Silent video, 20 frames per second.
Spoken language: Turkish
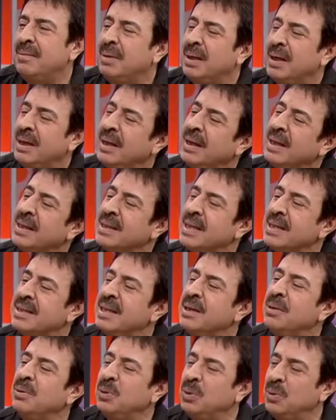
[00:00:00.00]
Ama en azından
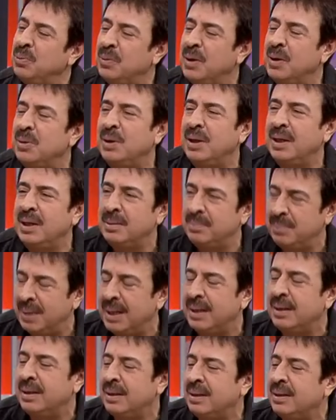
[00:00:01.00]
seni o yufka yüreğinin
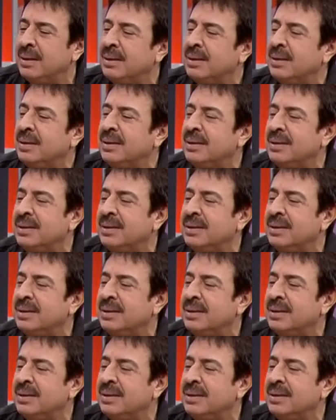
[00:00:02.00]
ben... E...